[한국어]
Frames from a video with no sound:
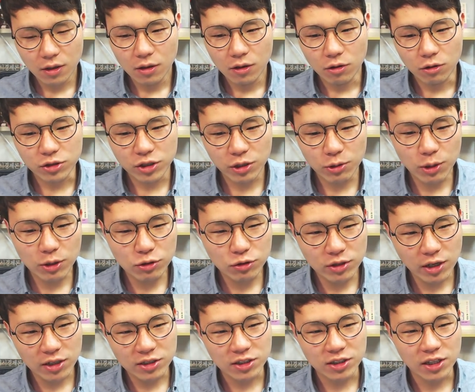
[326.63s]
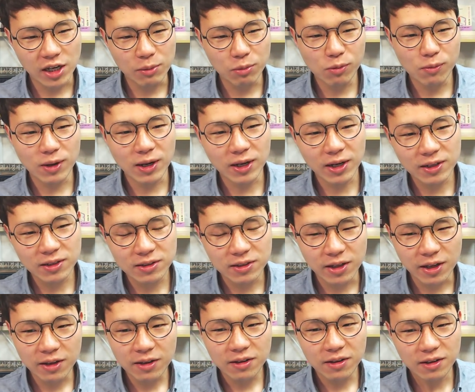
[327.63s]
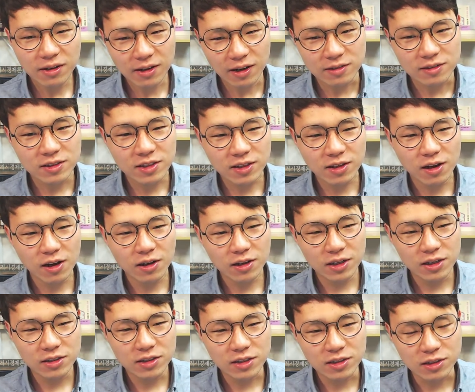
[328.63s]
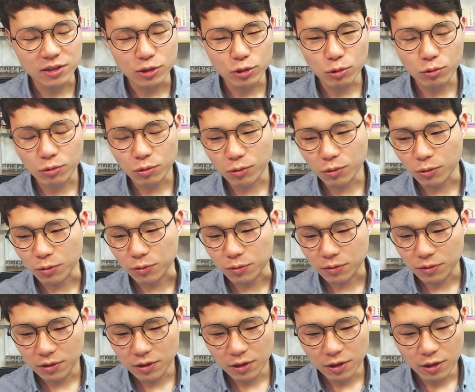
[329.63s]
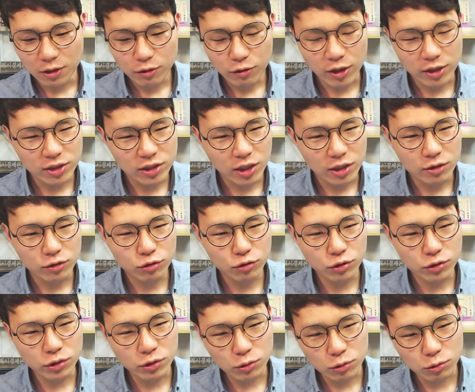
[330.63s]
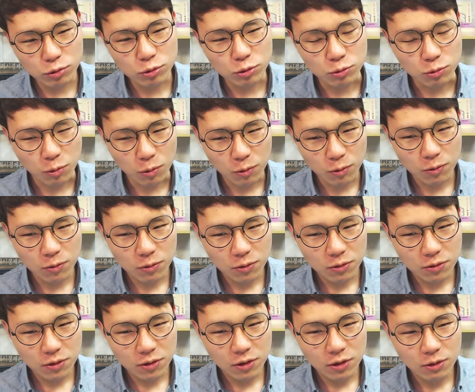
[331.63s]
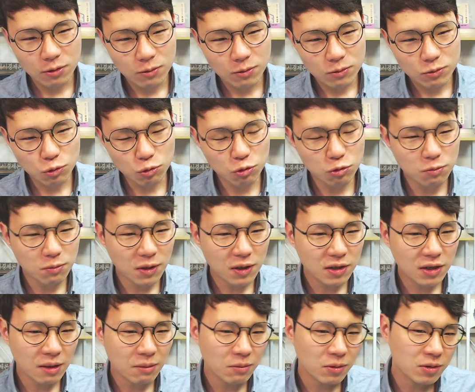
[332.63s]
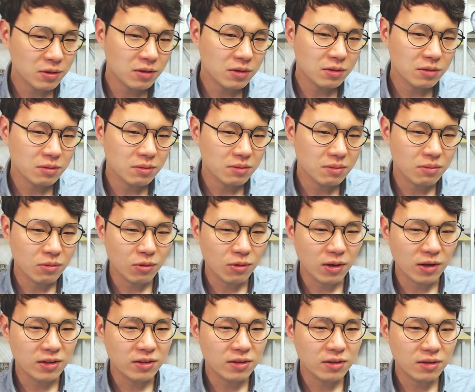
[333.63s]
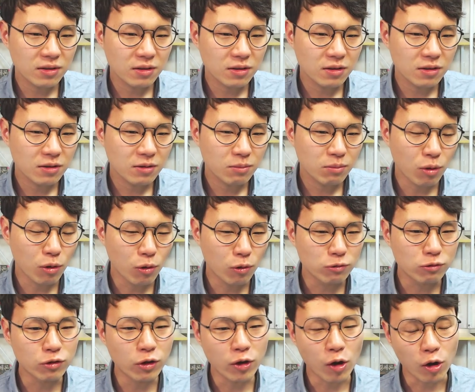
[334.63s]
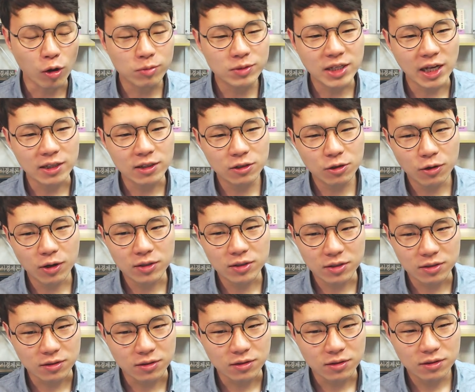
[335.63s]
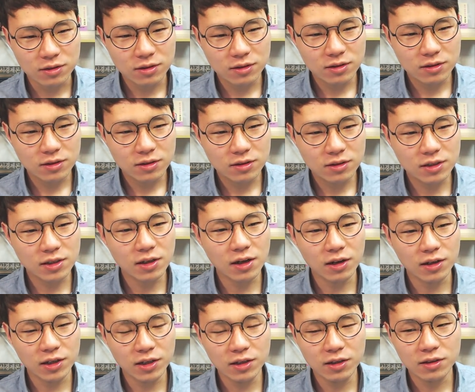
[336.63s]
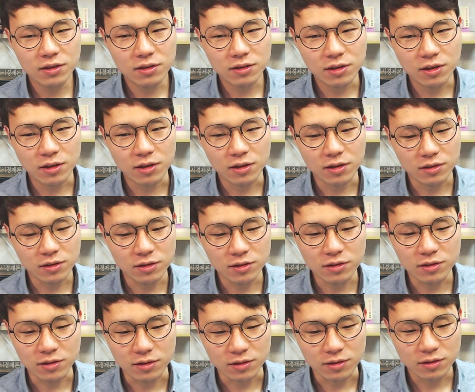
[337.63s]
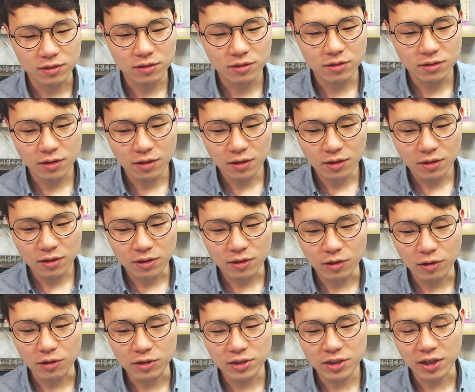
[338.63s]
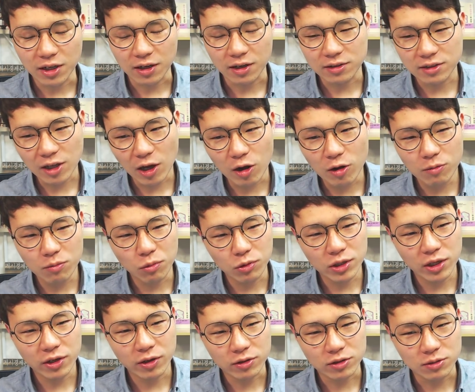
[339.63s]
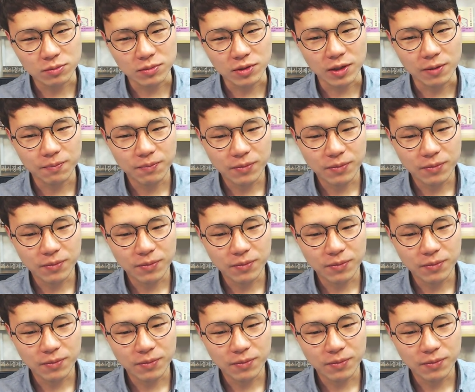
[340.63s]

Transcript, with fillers: 어, 쉐어하우스 내가 진짜 해볼만 하겠는데? 라는 생각이 이제 들 정도로 굉장히 수익률도 높고 조금만 하면 뭔가 별로 운영이 어렵지 않을 것 같은 생각이 네, 드는 그런 이제 약간 사업 모델이었습니다.